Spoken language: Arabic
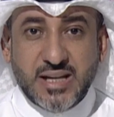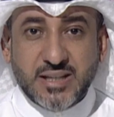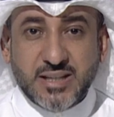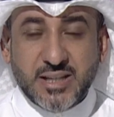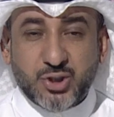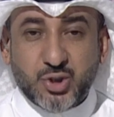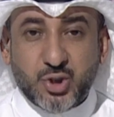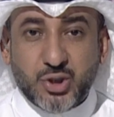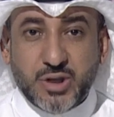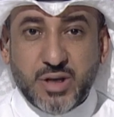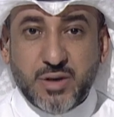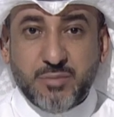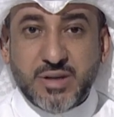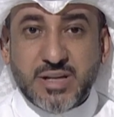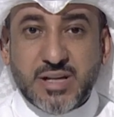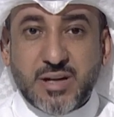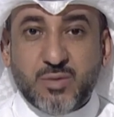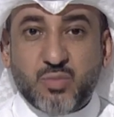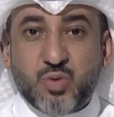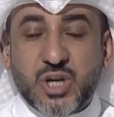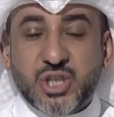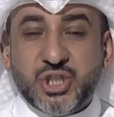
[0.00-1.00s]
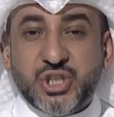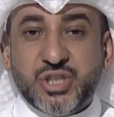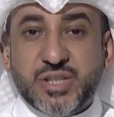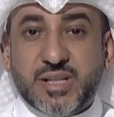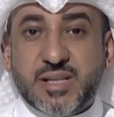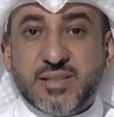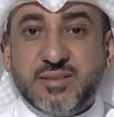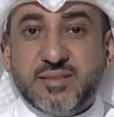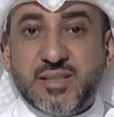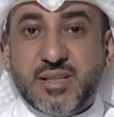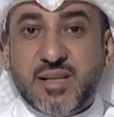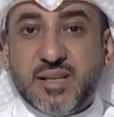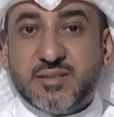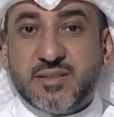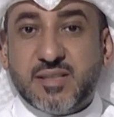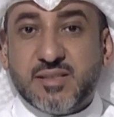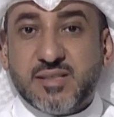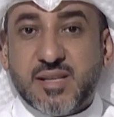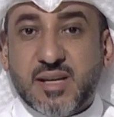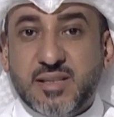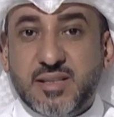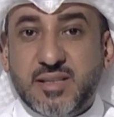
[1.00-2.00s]
عدد من المؤشرات
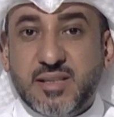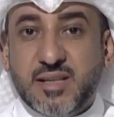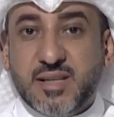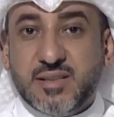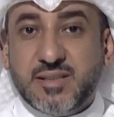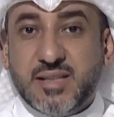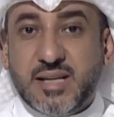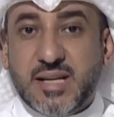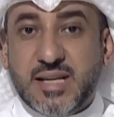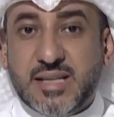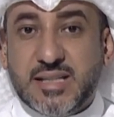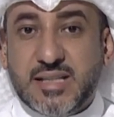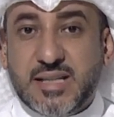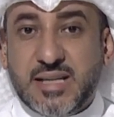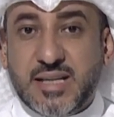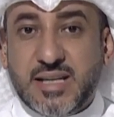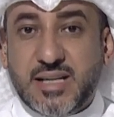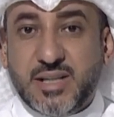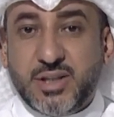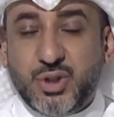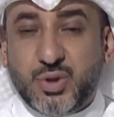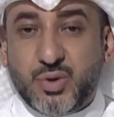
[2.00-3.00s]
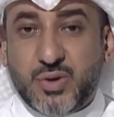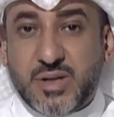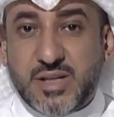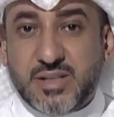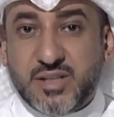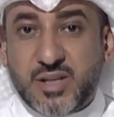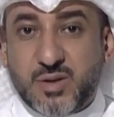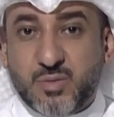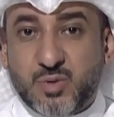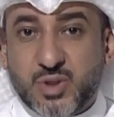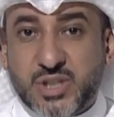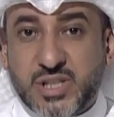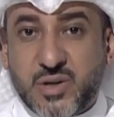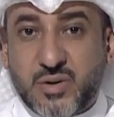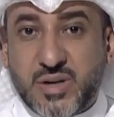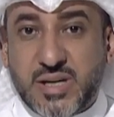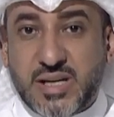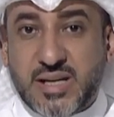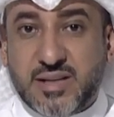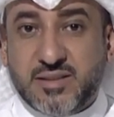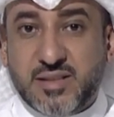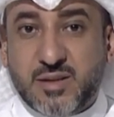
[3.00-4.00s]
الاقتصادية أداء يوازي
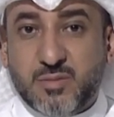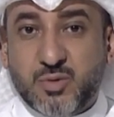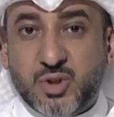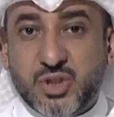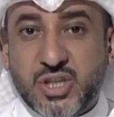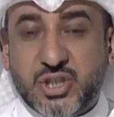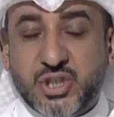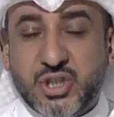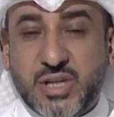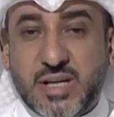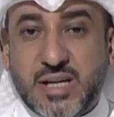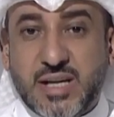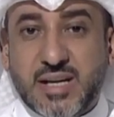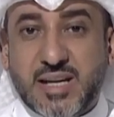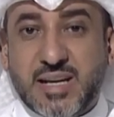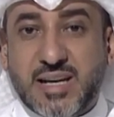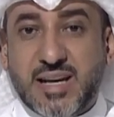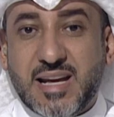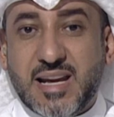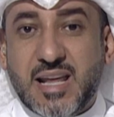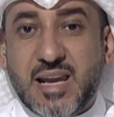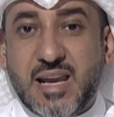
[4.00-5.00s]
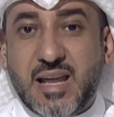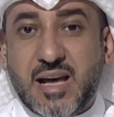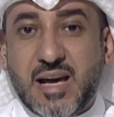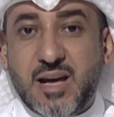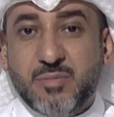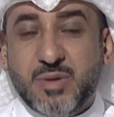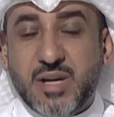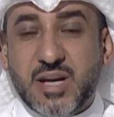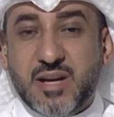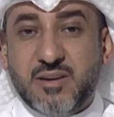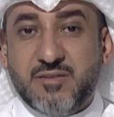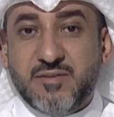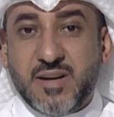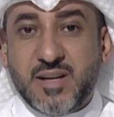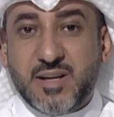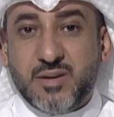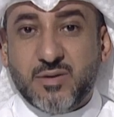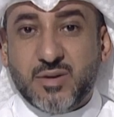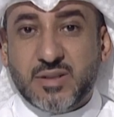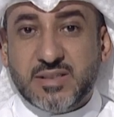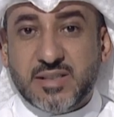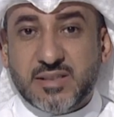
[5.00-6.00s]
المستويات المسجلة خلال العام
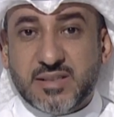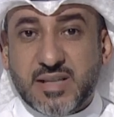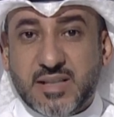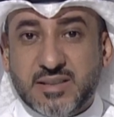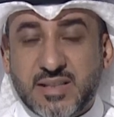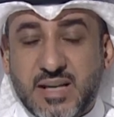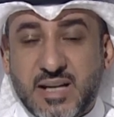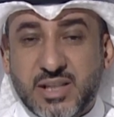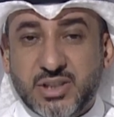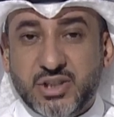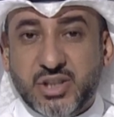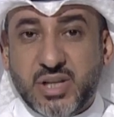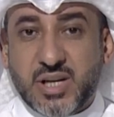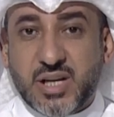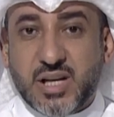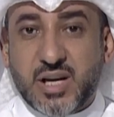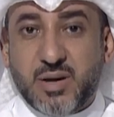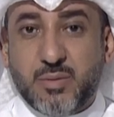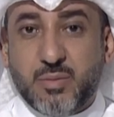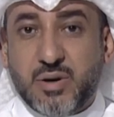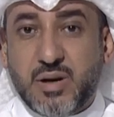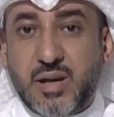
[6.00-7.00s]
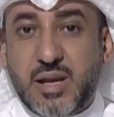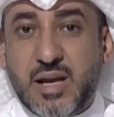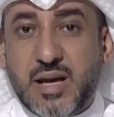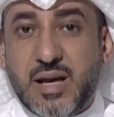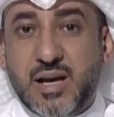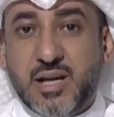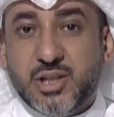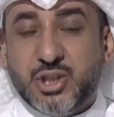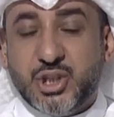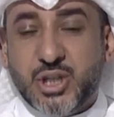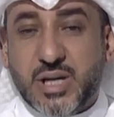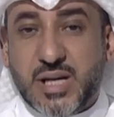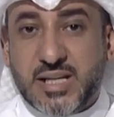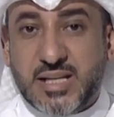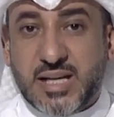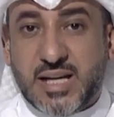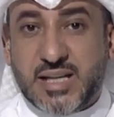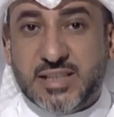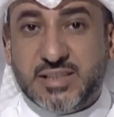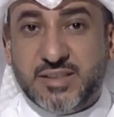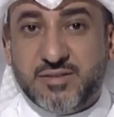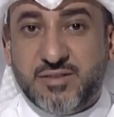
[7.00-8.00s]
2019 قبل
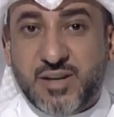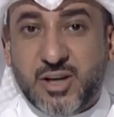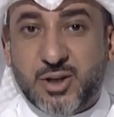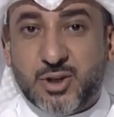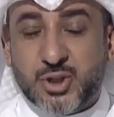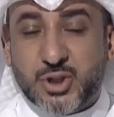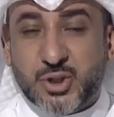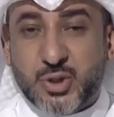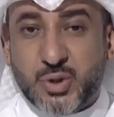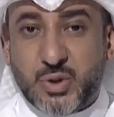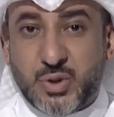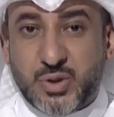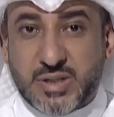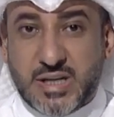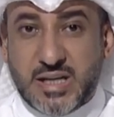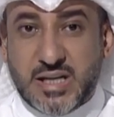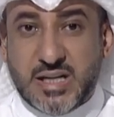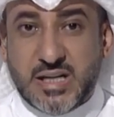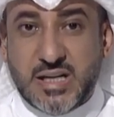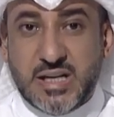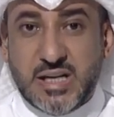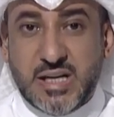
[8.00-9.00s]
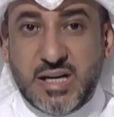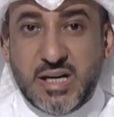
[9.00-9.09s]
جائحة فيروس كورونا